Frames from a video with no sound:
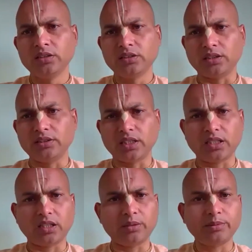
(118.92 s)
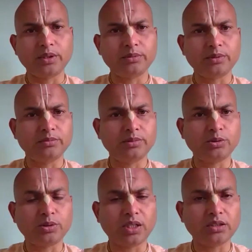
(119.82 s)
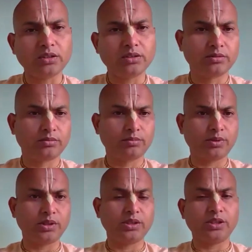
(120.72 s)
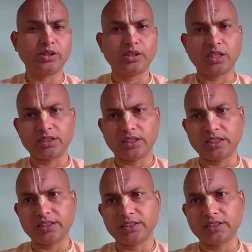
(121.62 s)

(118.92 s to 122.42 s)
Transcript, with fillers: संसार अभी हमें विश्वास नजर आता है